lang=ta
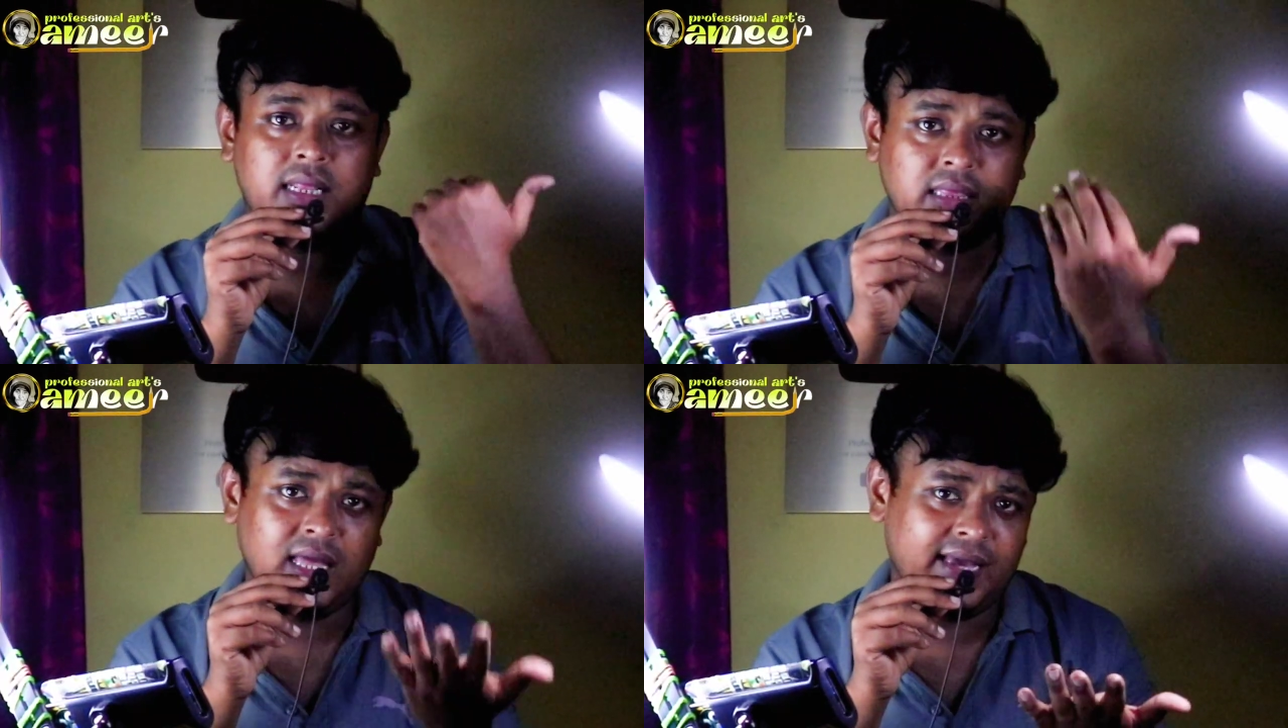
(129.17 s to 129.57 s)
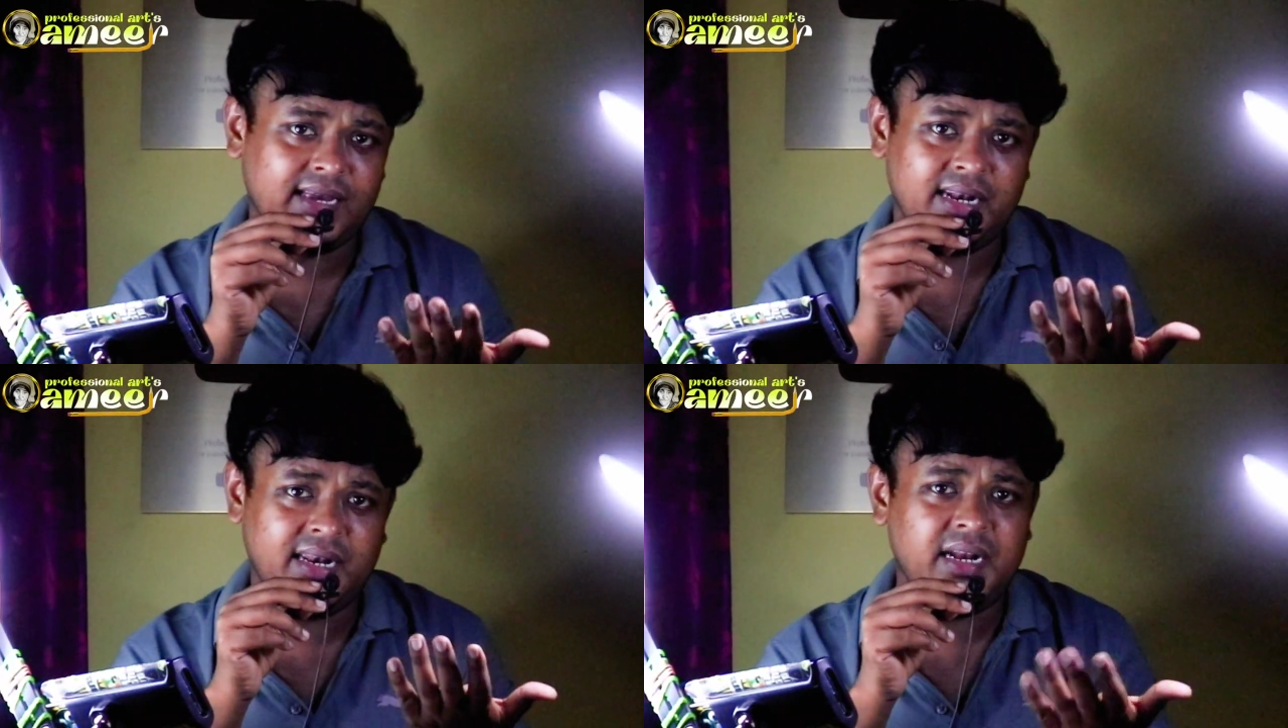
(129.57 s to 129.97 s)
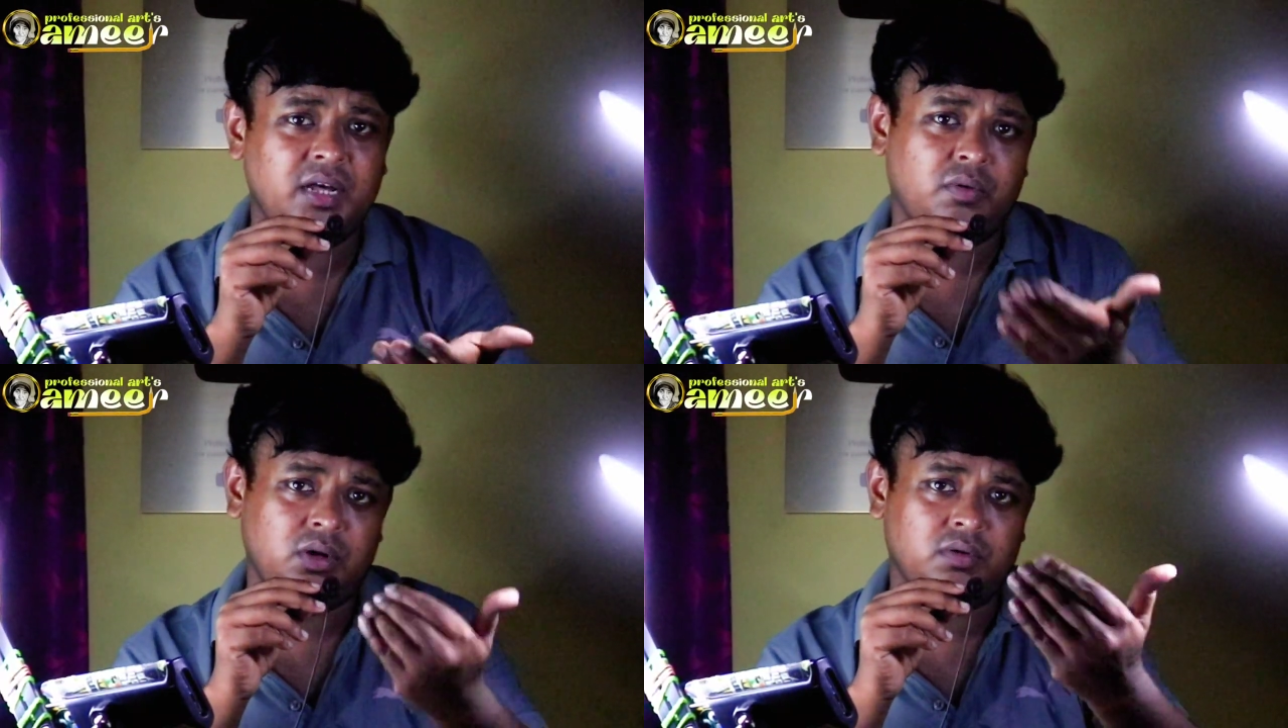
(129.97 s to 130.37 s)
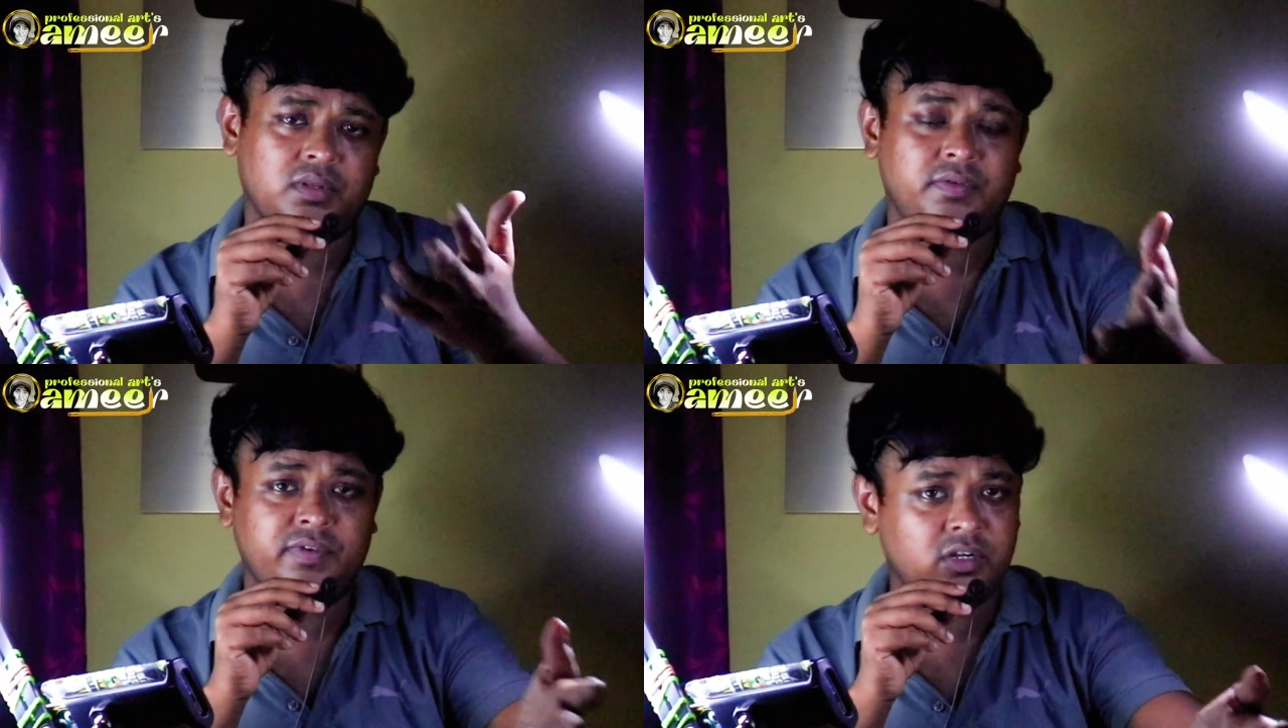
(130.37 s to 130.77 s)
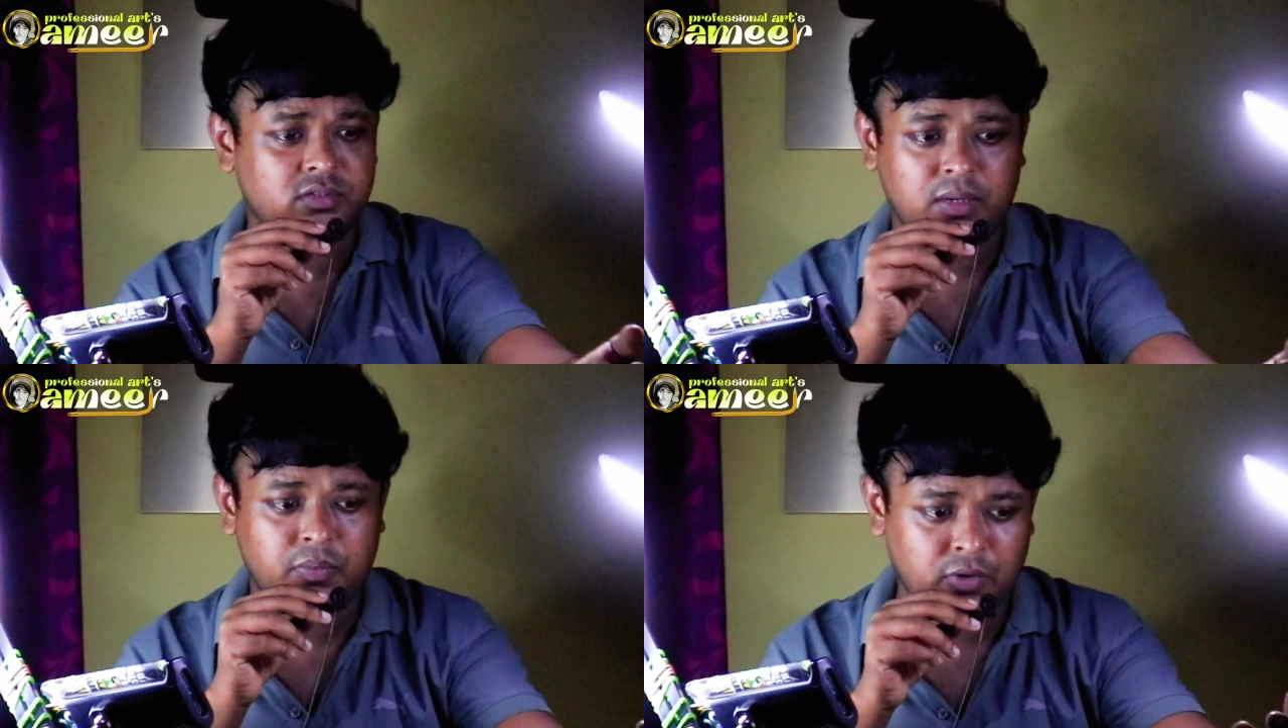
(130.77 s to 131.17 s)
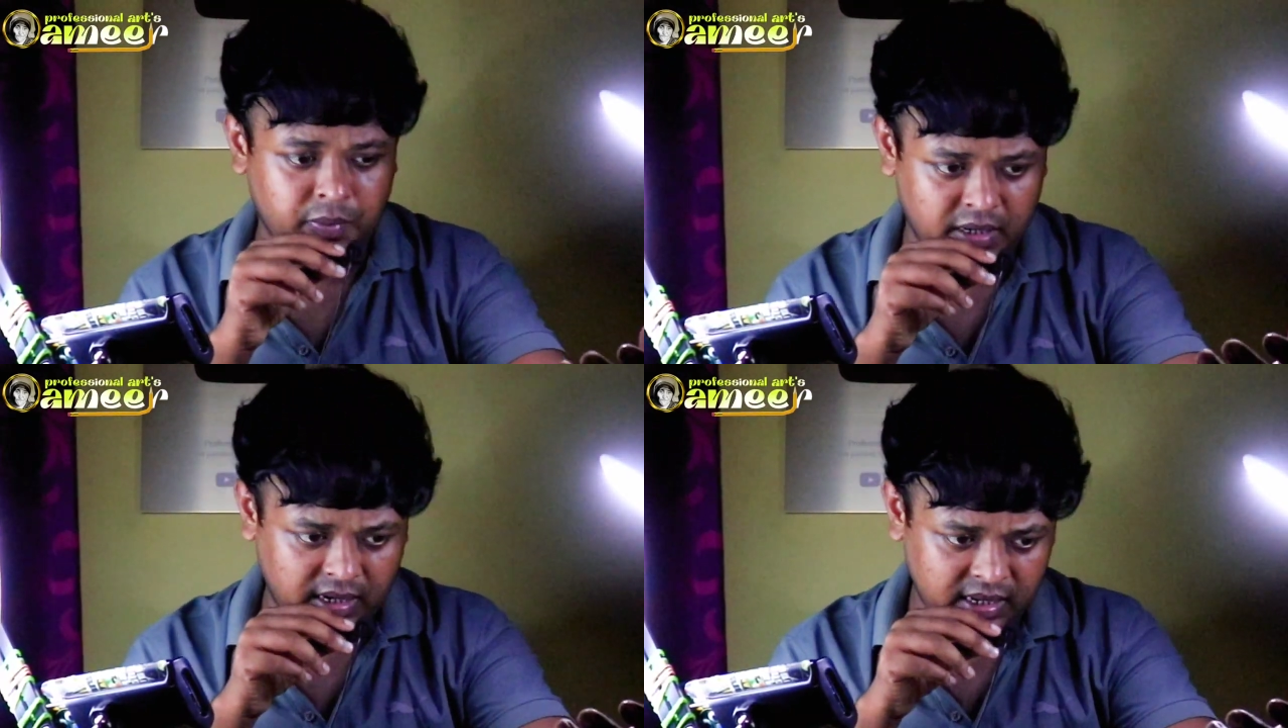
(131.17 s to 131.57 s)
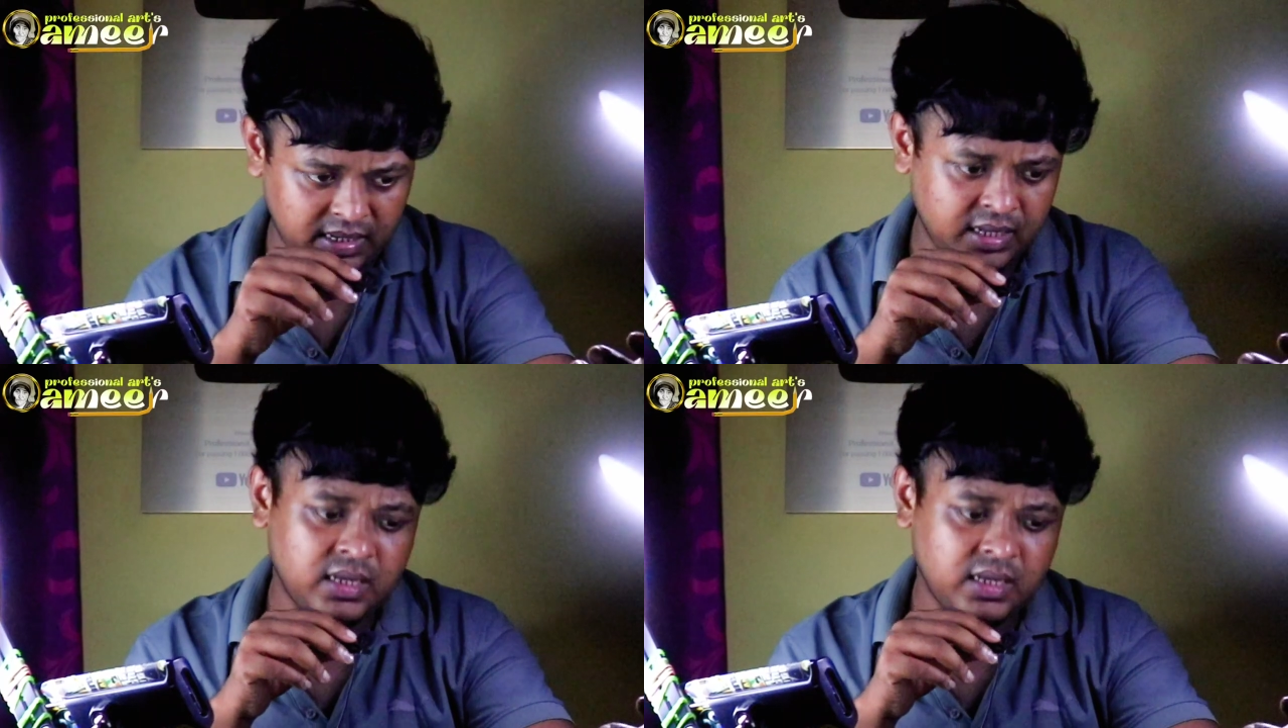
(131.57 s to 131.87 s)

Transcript: அந்த ஆங்கிள்லேயே நான் உங்களுக்கு வந்து வீடியோஸ் அப்லோட் பண்ணுறேன்